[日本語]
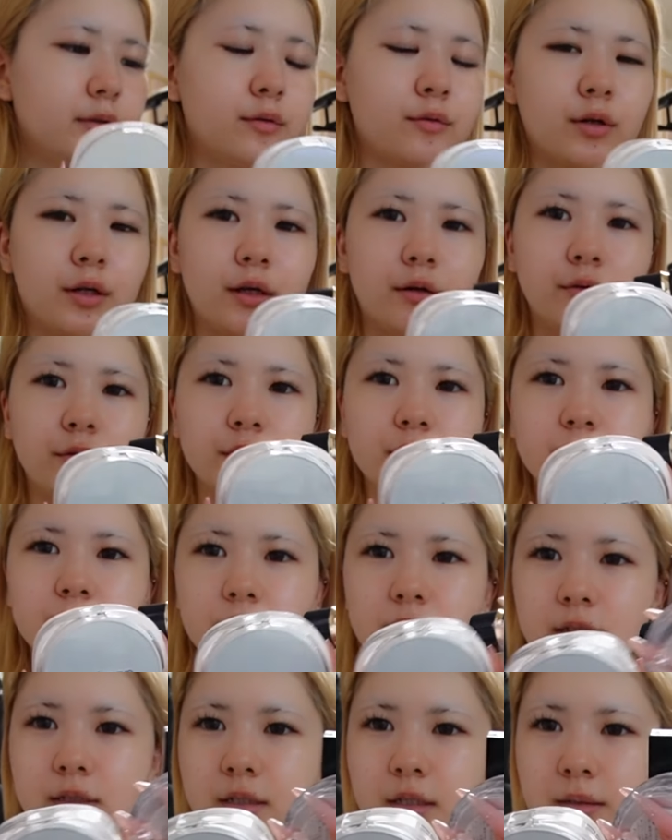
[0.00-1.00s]
これを
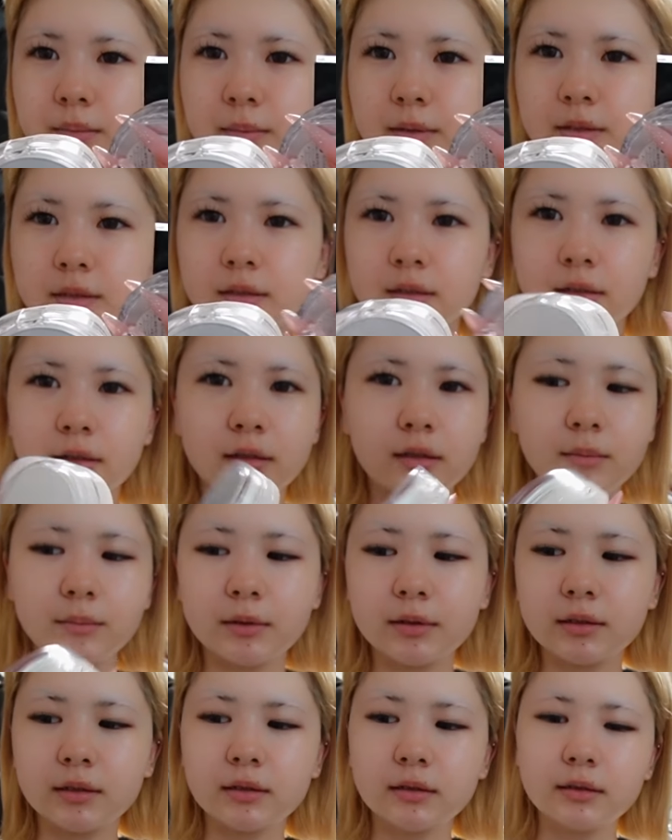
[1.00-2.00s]
下地で今使って
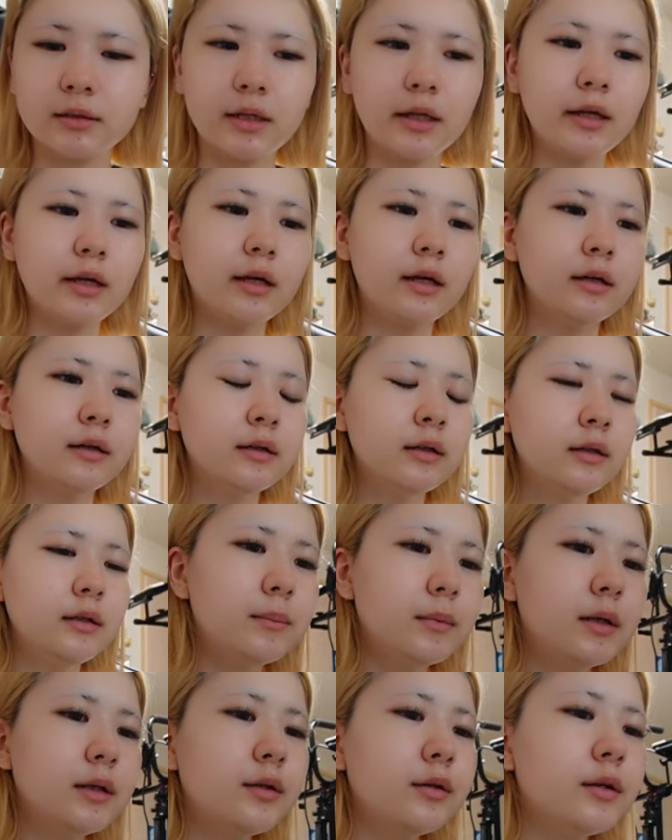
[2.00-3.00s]
ますで
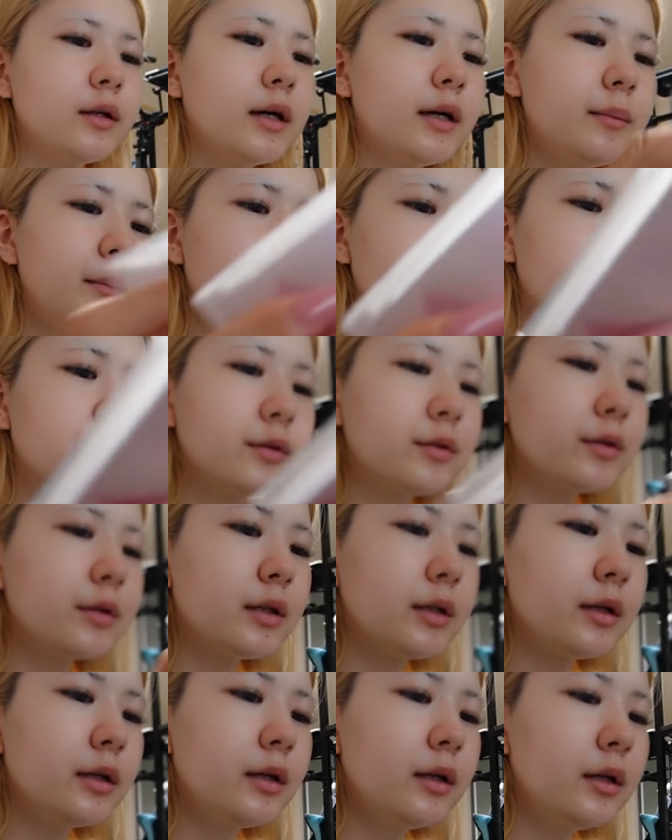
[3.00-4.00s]
まあ後でアイメイクの
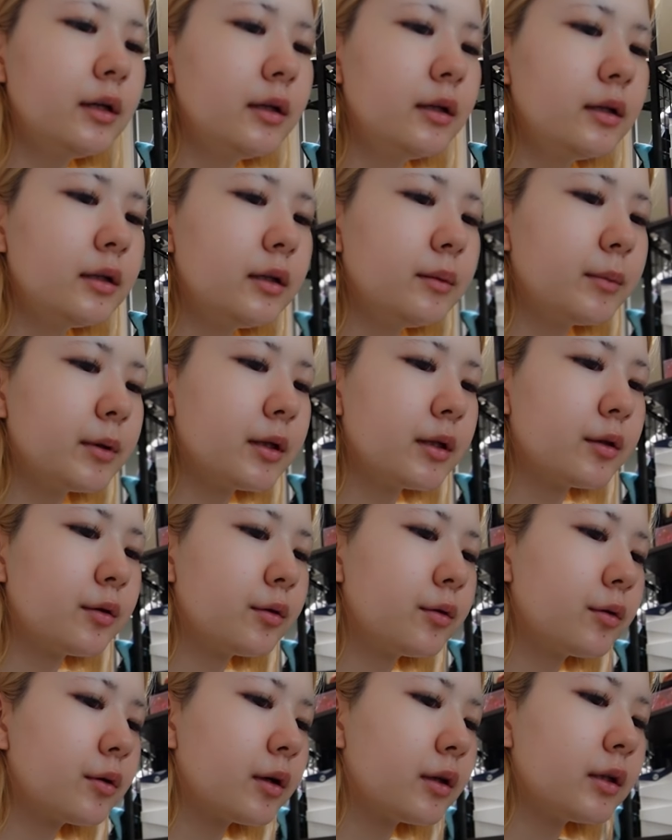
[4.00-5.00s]
時にまた
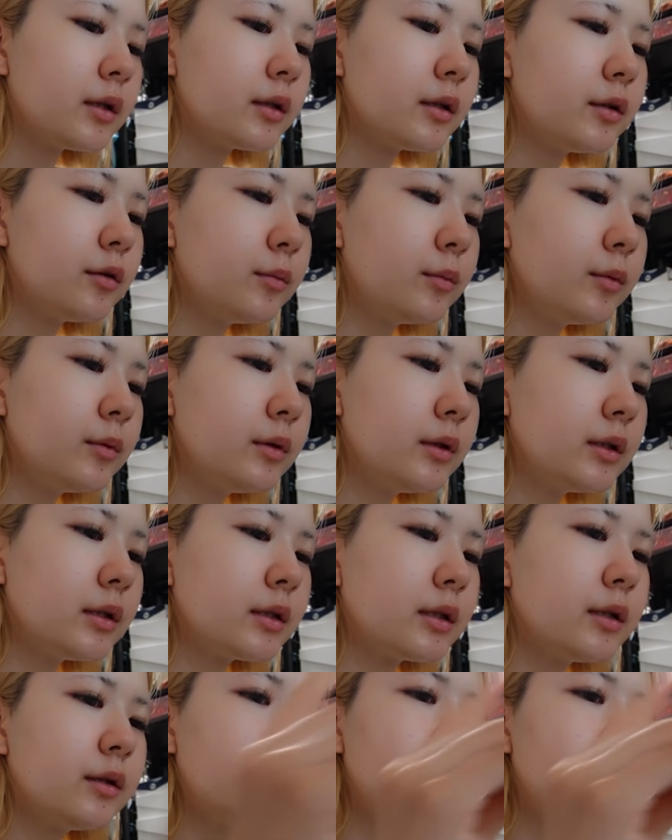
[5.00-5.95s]
撮ろうかなって思うんですけ